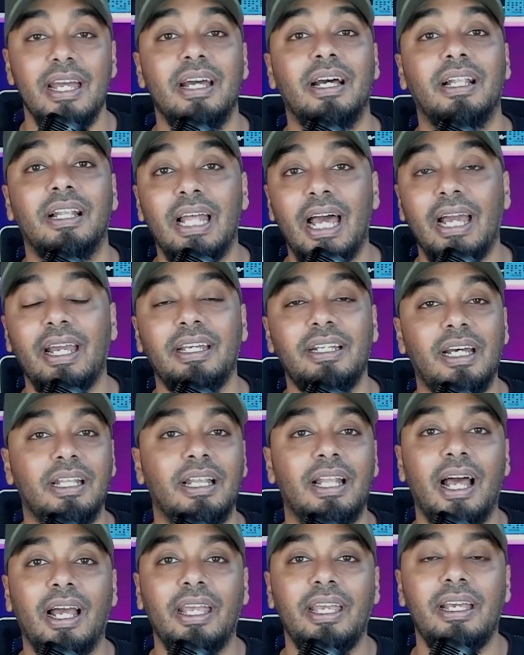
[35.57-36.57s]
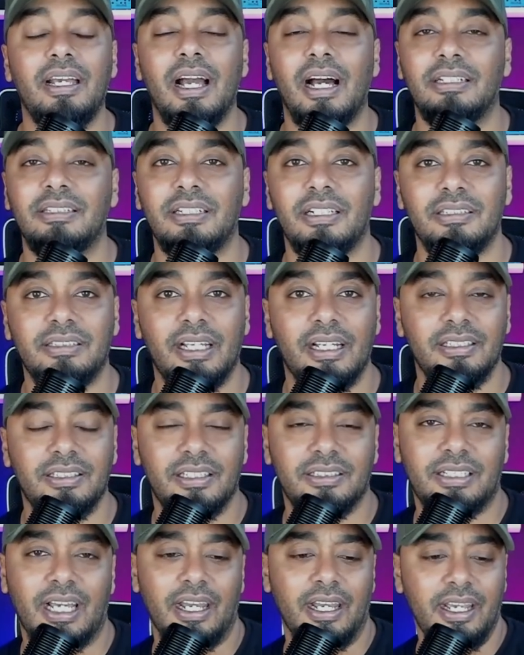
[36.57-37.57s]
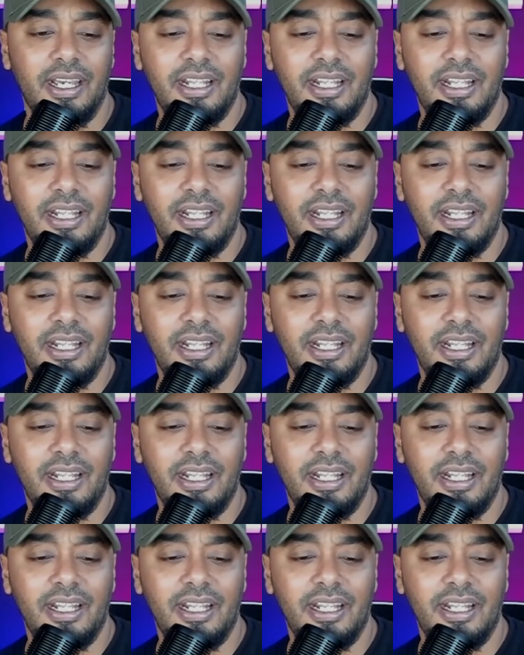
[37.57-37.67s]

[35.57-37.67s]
lagi dan lagi nggak selesai-selesai.